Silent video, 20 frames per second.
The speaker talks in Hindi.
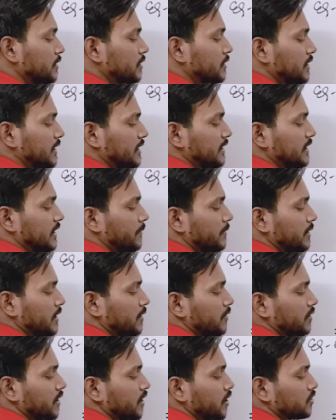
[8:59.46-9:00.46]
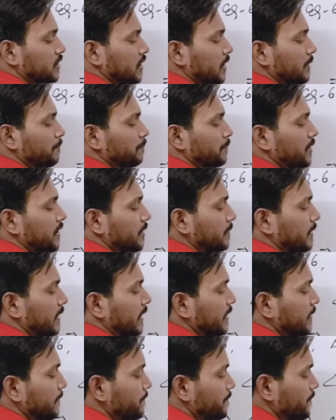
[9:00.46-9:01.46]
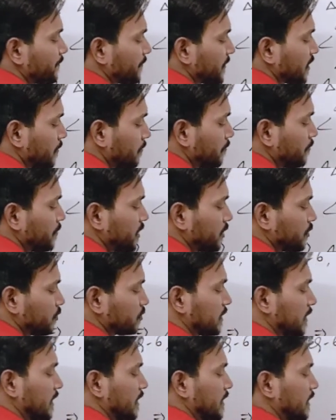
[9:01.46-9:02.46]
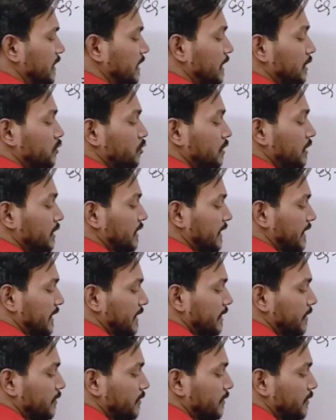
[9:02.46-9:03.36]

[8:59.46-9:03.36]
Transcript: थीटा बराबर क्या होता है पी बाई बी होता है तो टेन